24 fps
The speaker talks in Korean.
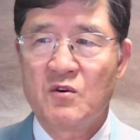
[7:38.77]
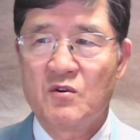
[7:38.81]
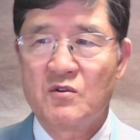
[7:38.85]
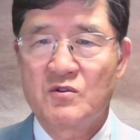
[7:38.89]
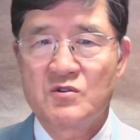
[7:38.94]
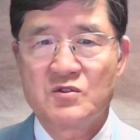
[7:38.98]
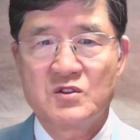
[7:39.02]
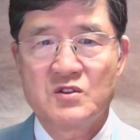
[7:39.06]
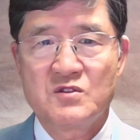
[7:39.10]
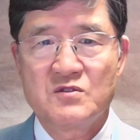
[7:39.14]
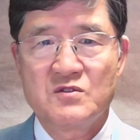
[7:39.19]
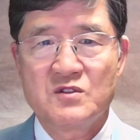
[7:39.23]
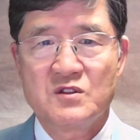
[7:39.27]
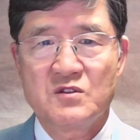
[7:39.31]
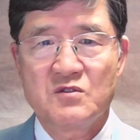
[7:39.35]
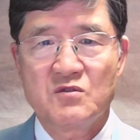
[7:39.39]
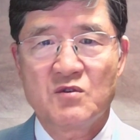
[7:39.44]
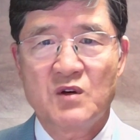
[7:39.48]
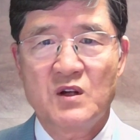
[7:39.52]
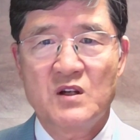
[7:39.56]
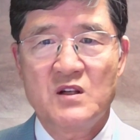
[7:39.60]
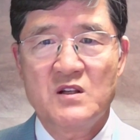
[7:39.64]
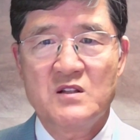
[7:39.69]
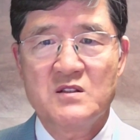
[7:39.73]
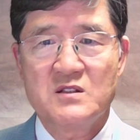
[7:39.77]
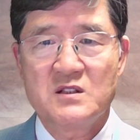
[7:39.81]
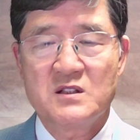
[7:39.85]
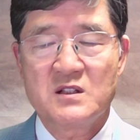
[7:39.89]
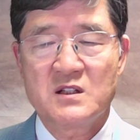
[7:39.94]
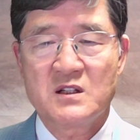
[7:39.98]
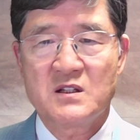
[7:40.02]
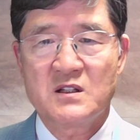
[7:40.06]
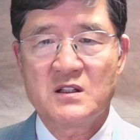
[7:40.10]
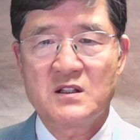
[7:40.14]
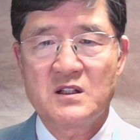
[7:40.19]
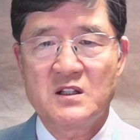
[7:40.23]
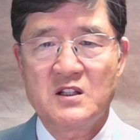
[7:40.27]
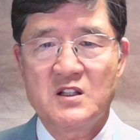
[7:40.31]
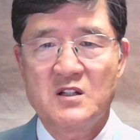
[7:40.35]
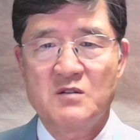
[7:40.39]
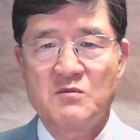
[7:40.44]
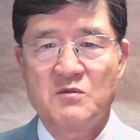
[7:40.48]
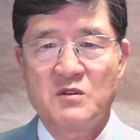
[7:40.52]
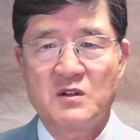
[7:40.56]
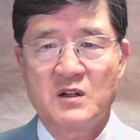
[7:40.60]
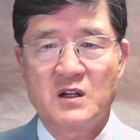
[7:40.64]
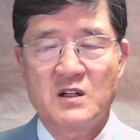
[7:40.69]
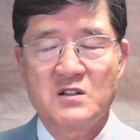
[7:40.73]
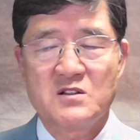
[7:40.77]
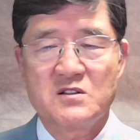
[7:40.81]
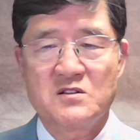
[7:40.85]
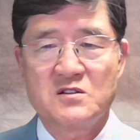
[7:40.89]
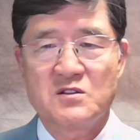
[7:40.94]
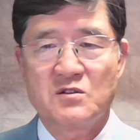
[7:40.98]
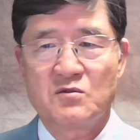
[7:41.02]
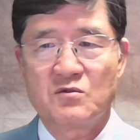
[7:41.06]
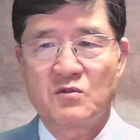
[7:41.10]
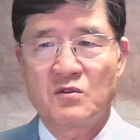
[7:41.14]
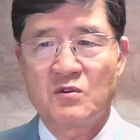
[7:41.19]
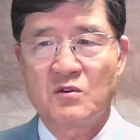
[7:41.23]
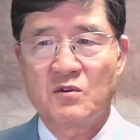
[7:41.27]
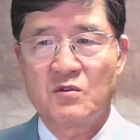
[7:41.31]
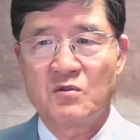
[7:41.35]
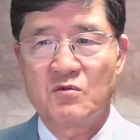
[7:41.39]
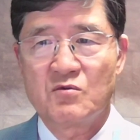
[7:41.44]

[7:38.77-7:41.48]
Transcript: 신전관리자라는 이름을 가질 정도로